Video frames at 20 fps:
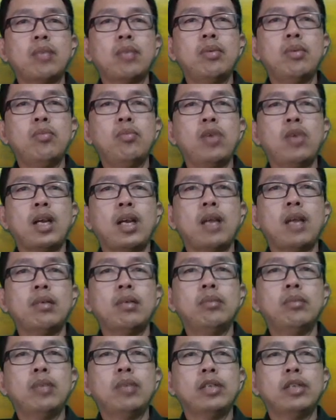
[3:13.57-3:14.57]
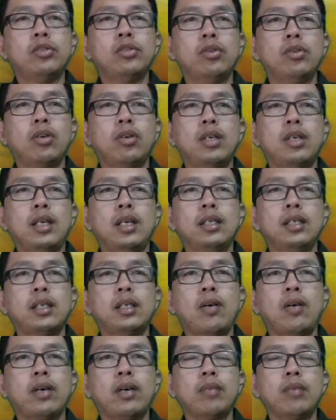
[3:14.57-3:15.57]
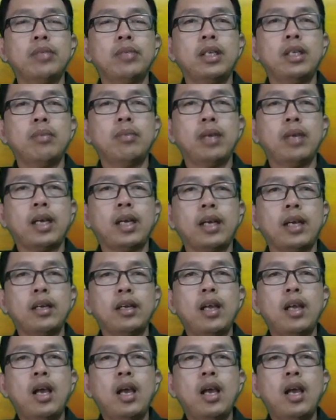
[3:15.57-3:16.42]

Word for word: membuat nama masyur dan engkau akan menjadi berkat.